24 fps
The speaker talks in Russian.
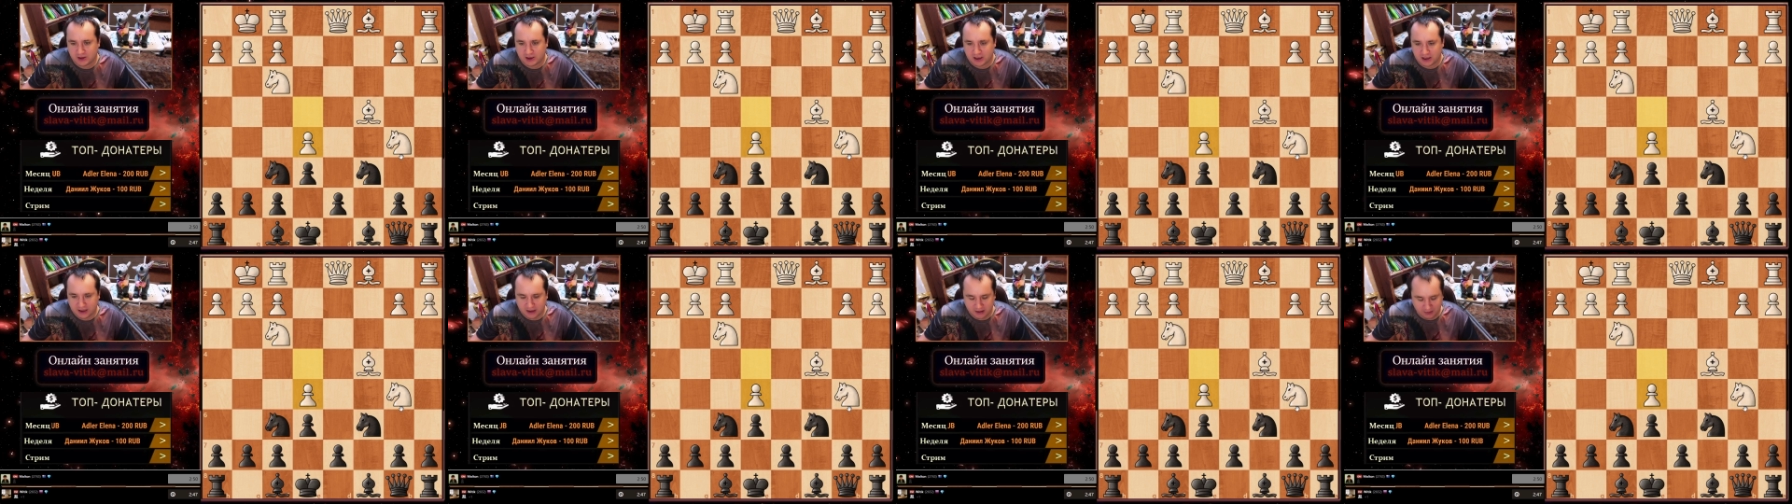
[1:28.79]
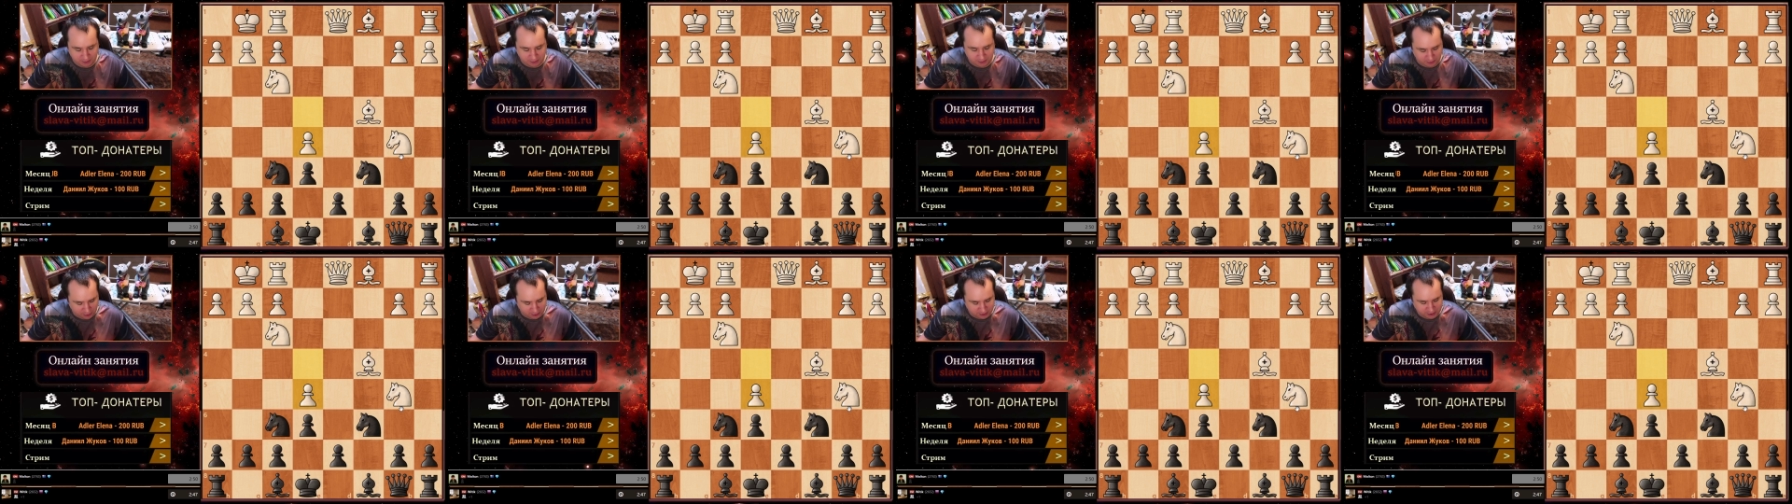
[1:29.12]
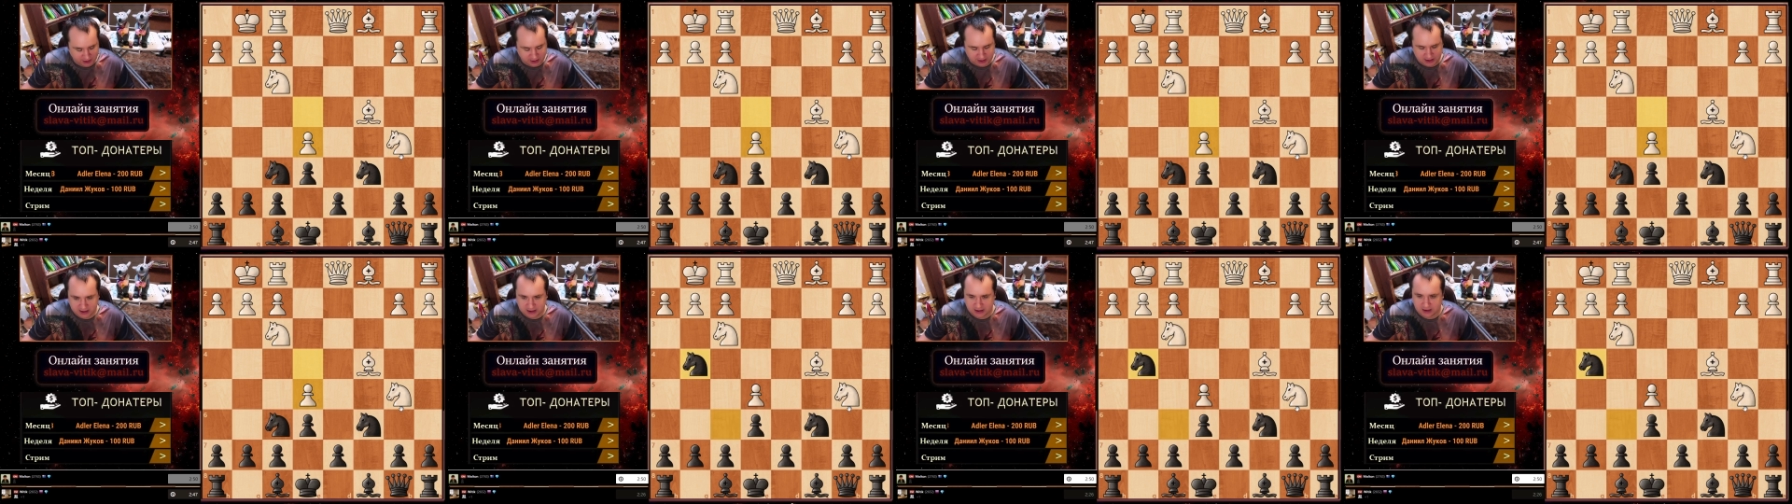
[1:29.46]
я не
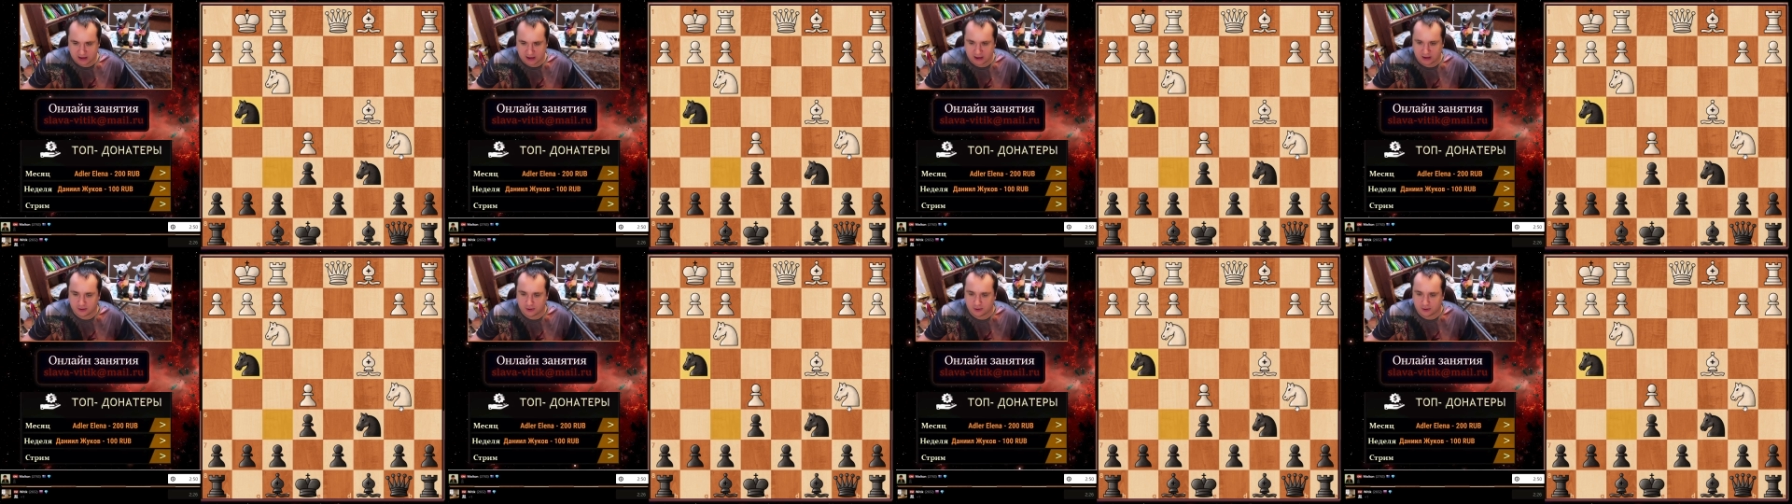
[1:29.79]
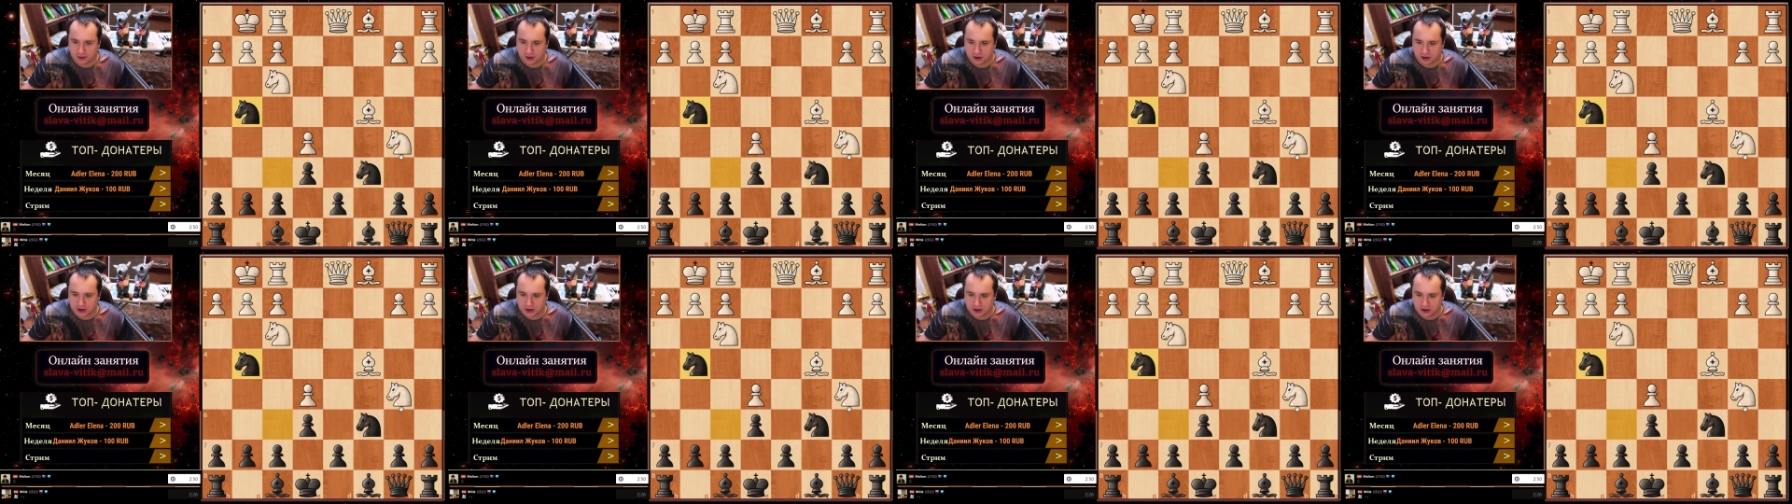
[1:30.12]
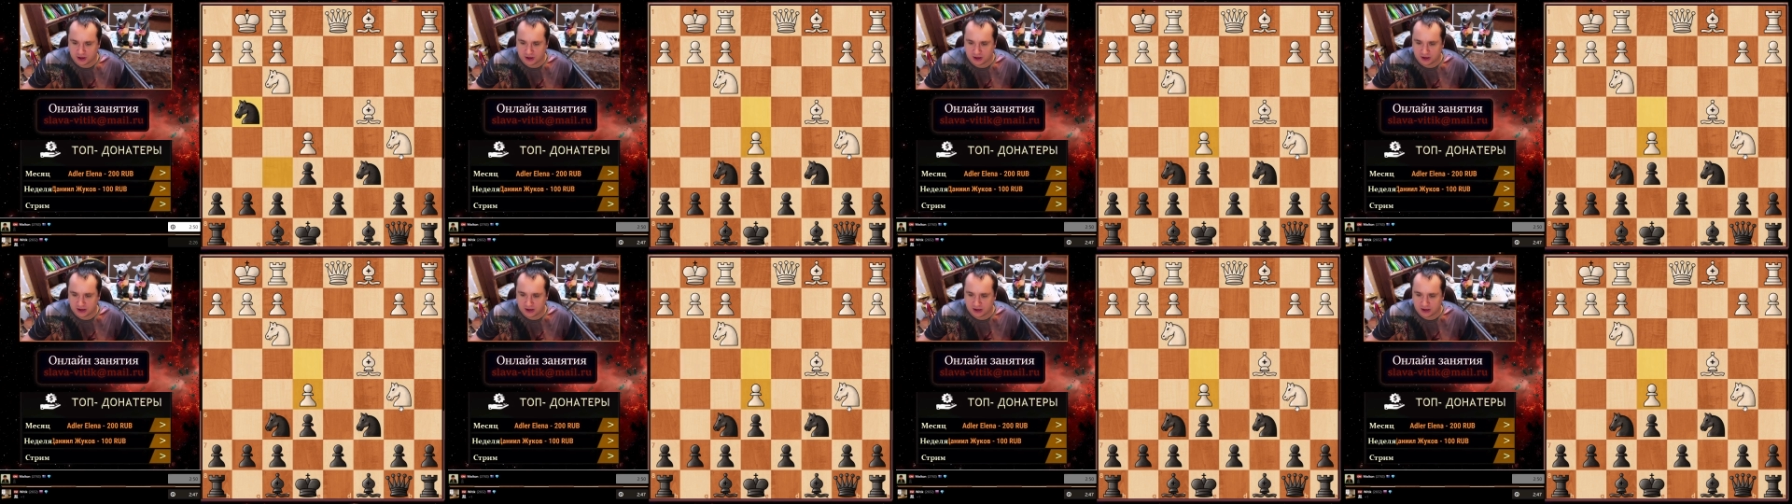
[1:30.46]
помнил. Сыграл конь
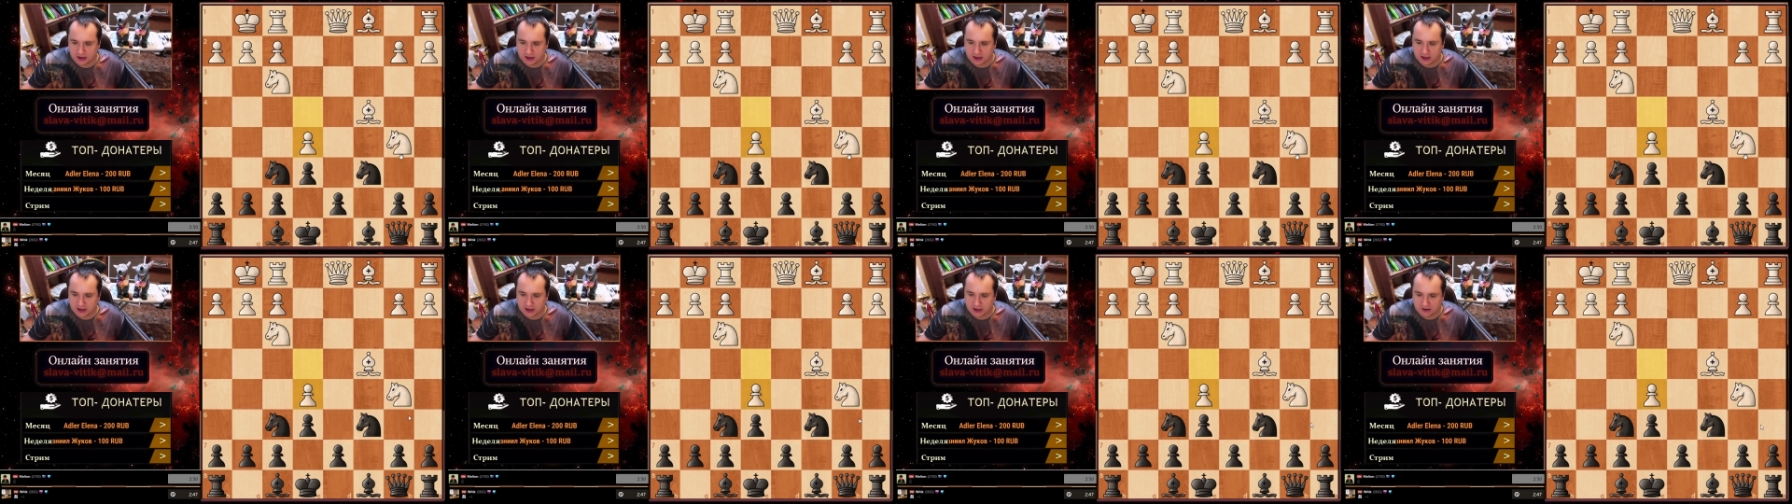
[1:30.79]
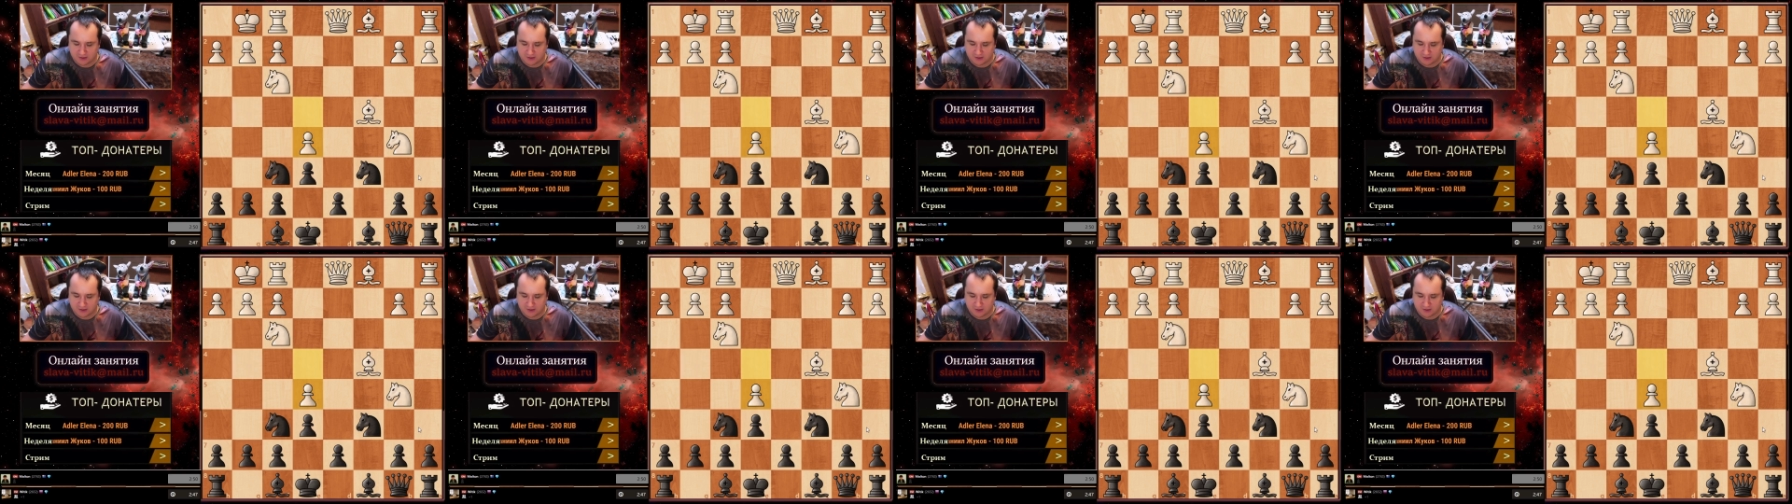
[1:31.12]
g4.